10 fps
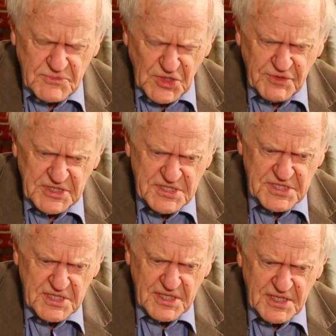da wird
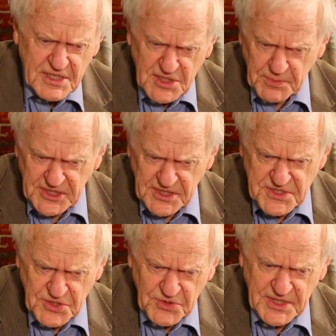es sicher
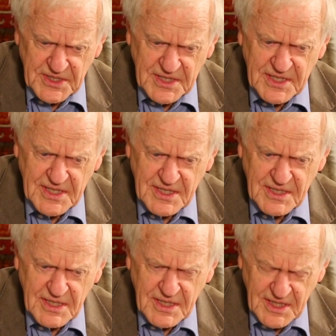Interpretationen
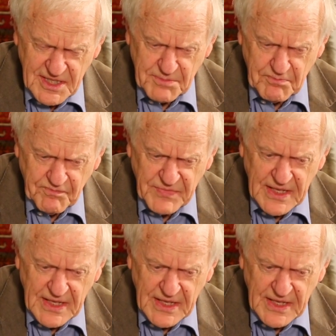äh, geben,